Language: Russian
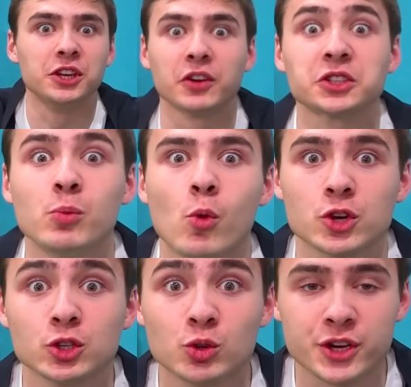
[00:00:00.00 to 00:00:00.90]

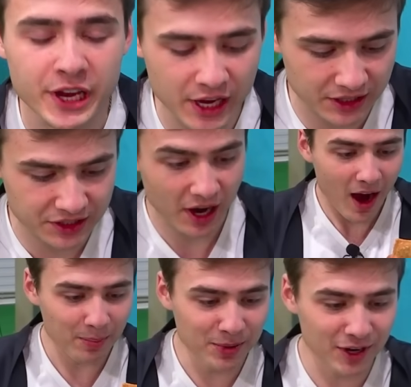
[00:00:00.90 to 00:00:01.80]
невозможно уже есть.
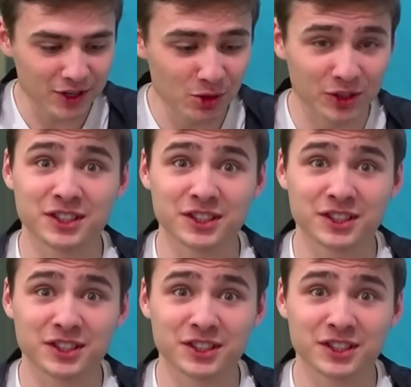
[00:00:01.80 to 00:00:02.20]
А пирожок